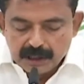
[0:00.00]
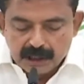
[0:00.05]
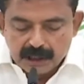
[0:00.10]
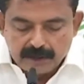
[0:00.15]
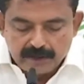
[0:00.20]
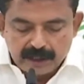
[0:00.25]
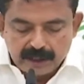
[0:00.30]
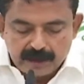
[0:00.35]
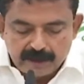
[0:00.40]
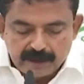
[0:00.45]

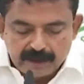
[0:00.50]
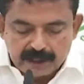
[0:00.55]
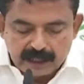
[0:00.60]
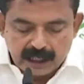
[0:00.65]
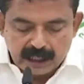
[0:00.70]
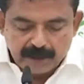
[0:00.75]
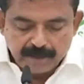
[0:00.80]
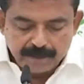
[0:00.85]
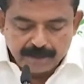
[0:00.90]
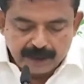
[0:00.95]
ఇరవై ఇరవై
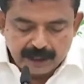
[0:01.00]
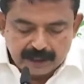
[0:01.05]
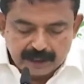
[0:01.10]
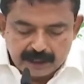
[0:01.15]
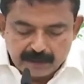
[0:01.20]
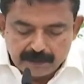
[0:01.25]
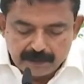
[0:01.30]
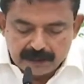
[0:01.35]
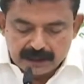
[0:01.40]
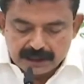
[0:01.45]
ఖరీఫ్కి
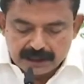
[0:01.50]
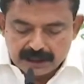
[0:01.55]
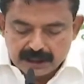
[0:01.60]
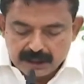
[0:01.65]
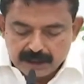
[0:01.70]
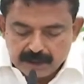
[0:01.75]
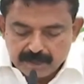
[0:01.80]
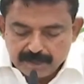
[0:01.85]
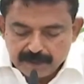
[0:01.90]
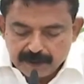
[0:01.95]

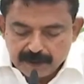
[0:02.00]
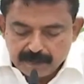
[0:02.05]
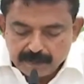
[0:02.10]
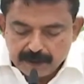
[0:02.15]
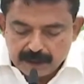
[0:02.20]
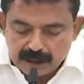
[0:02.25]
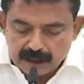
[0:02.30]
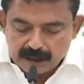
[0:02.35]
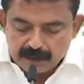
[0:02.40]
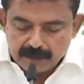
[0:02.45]
సంబంధించి
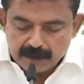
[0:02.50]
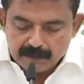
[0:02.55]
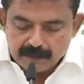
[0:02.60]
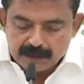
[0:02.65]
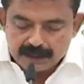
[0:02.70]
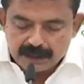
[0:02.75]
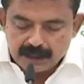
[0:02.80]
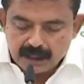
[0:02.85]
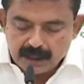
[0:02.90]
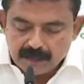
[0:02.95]
పంటల
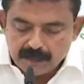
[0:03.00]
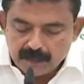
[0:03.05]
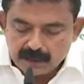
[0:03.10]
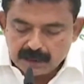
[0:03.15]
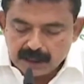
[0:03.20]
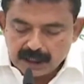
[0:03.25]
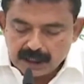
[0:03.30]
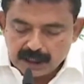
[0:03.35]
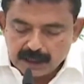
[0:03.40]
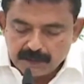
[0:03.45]
బీమా చెల్లింపు
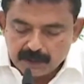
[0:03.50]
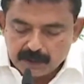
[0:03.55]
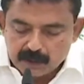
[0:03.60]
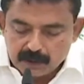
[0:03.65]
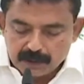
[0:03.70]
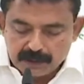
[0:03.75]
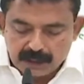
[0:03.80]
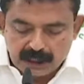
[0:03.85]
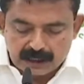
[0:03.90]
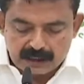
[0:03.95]
దాదాపు
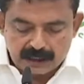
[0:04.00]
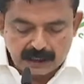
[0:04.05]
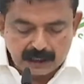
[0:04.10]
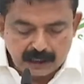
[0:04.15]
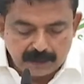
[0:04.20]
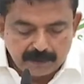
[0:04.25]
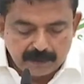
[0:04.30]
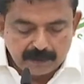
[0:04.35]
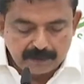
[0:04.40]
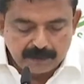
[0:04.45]
తొమ్మిది లక్షల
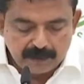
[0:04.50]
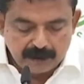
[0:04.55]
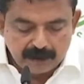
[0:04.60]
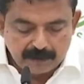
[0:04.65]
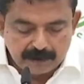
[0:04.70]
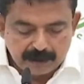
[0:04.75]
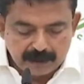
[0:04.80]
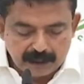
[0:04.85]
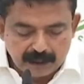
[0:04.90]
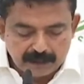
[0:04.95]
నలభై ఎనిమిది
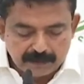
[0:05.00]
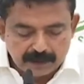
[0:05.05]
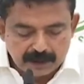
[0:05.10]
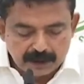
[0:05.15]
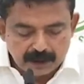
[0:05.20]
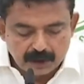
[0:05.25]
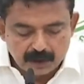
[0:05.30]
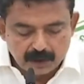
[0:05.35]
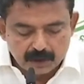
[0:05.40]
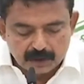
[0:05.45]
వేల మందికి లబ్ధి
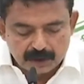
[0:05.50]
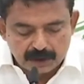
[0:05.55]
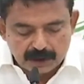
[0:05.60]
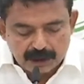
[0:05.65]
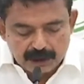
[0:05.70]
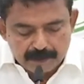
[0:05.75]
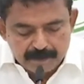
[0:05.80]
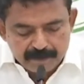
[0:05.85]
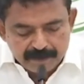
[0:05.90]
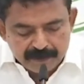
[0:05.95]

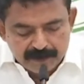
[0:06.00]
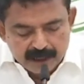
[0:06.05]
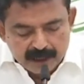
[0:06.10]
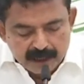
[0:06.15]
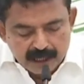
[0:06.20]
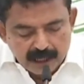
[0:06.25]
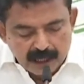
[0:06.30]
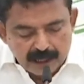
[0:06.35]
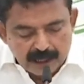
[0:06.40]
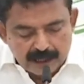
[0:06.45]
చేకూరుతుంది
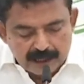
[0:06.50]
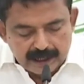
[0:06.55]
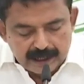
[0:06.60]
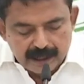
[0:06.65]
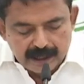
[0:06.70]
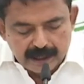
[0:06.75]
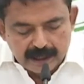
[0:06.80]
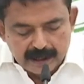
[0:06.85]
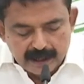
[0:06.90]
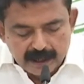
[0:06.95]

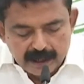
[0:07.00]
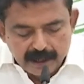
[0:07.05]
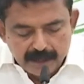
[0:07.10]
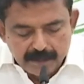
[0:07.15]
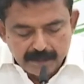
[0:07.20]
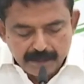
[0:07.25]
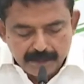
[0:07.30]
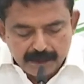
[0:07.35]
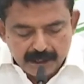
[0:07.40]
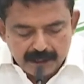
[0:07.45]
అలాగే
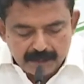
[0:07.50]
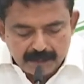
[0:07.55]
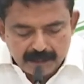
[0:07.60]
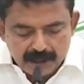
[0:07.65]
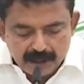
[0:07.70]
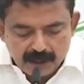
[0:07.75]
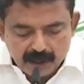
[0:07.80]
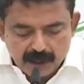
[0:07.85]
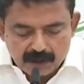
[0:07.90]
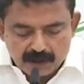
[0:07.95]
మే
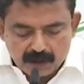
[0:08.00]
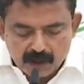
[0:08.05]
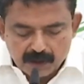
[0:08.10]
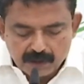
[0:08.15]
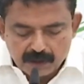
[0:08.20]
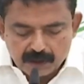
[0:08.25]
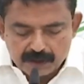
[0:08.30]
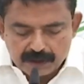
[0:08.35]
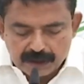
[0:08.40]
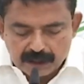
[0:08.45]
మరియు
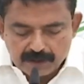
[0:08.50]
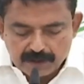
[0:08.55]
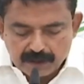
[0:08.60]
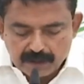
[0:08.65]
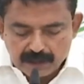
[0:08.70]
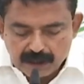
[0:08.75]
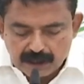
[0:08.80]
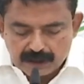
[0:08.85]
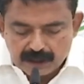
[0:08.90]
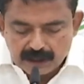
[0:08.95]
అక్టోబరు
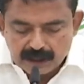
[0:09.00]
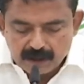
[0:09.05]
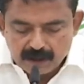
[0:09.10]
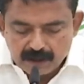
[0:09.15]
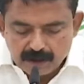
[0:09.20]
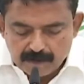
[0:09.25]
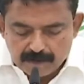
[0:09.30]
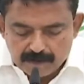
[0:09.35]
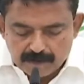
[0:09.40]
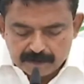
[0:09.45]
జనవరి
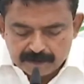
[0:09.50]
మాసాల్లో